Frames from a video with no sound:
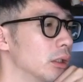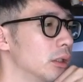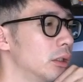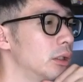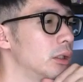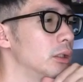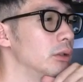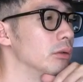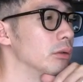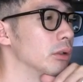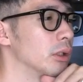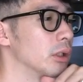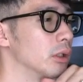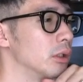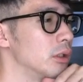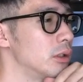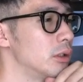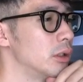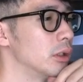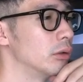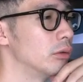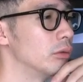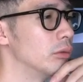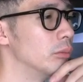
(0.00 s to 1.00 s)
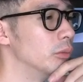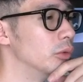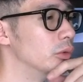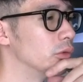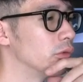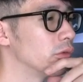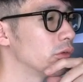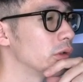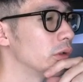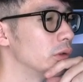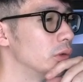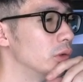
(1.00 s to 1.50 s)
ていう感じだと思うん
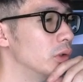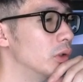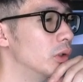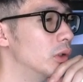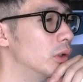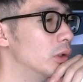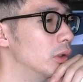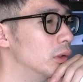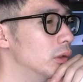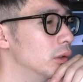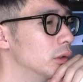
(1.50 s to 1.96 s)
ですけど、